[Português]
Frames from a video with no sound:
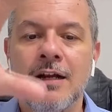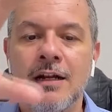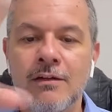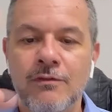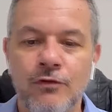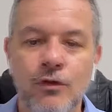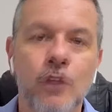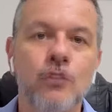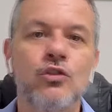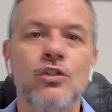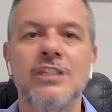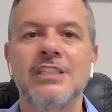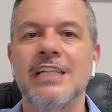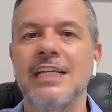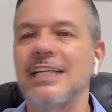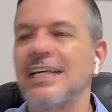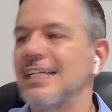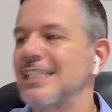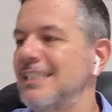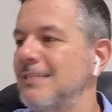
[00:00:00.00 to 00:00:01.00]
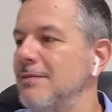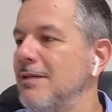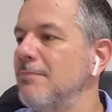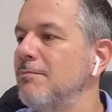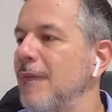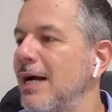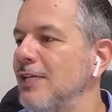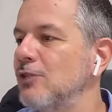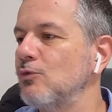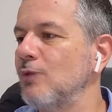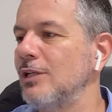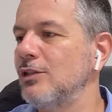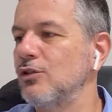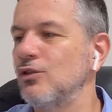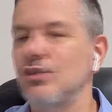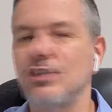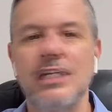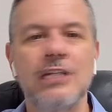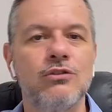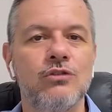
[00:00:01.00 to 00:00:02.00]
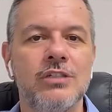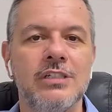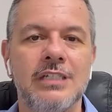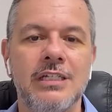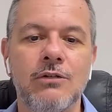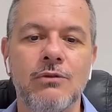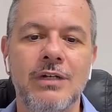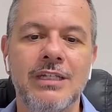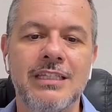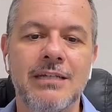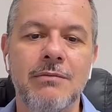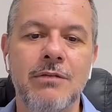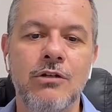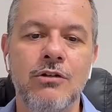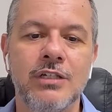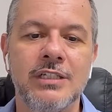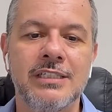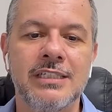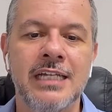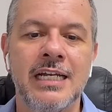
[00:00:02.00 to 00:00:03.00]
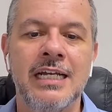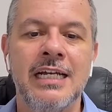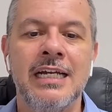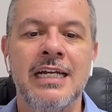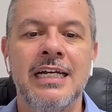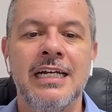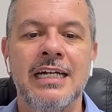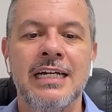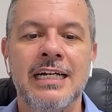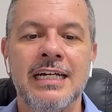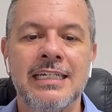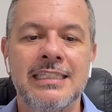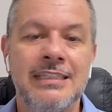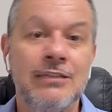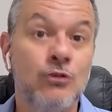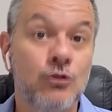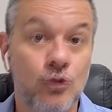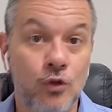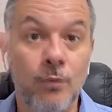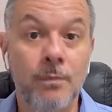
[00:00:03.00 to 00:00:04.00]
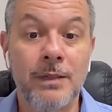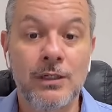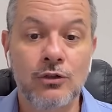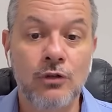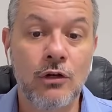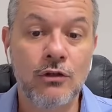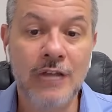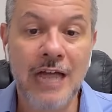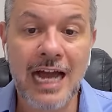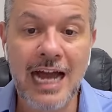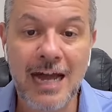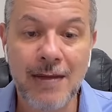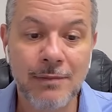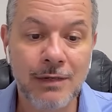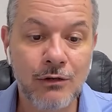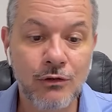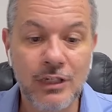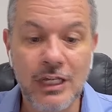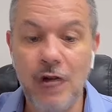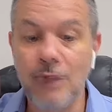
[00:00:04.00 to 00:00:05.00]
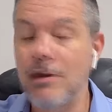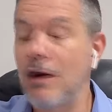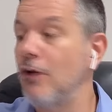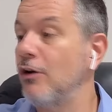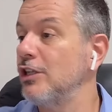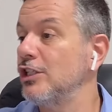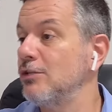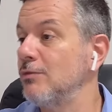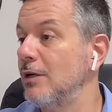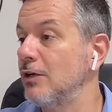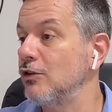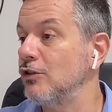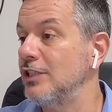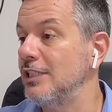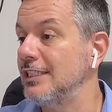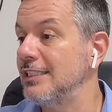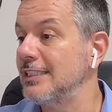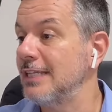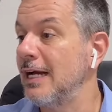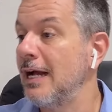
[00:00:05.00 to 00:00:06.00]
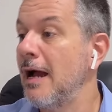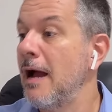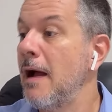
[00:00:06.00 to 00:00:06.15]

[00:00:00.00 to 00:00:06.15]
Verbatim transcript: foi autorizada a receber mais 450 milhões eh, do, do pessoal da Abra, o que é uma ótima notícia.